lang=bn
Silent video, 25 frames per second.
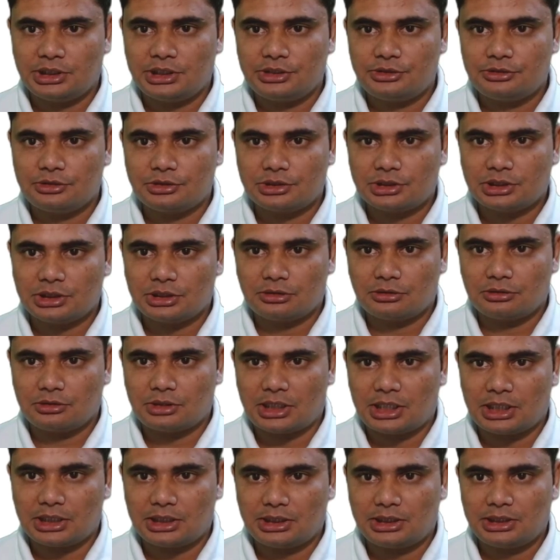ইনক্রিজ হচ্ছে দেখো
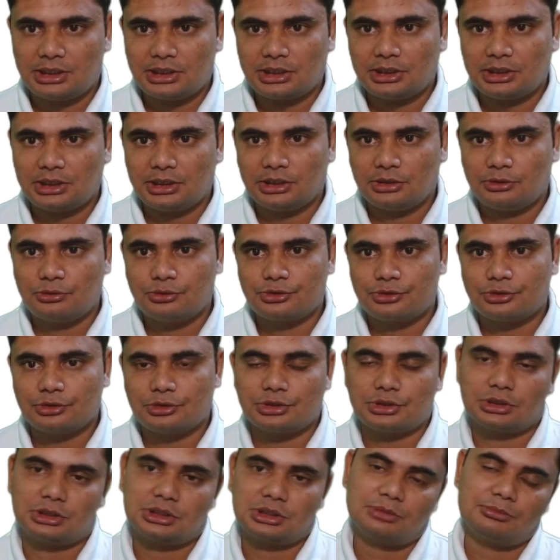আটটা একুশ
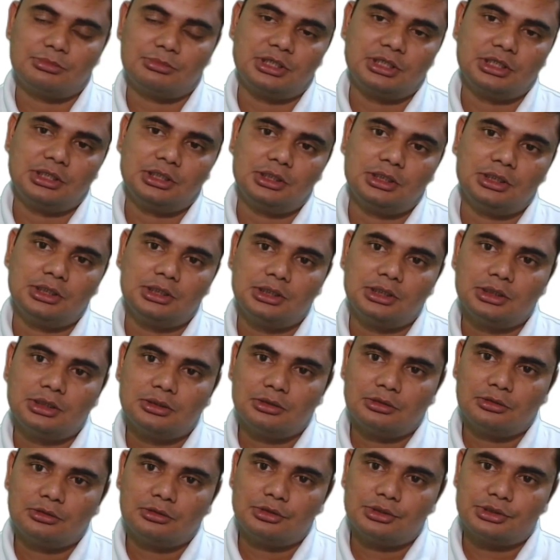হচ্ছে তার মানে
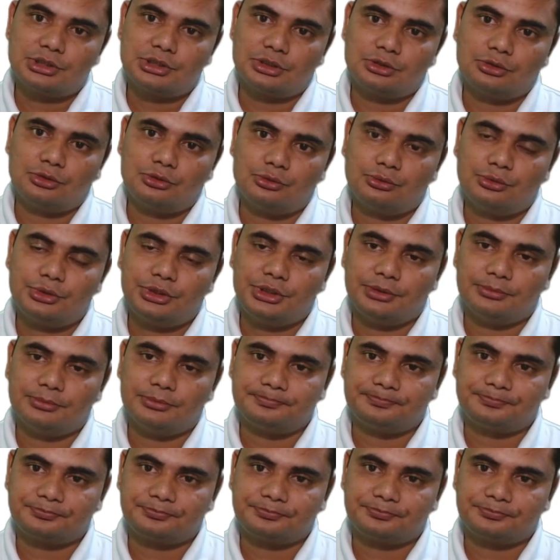হচ্ছে দুই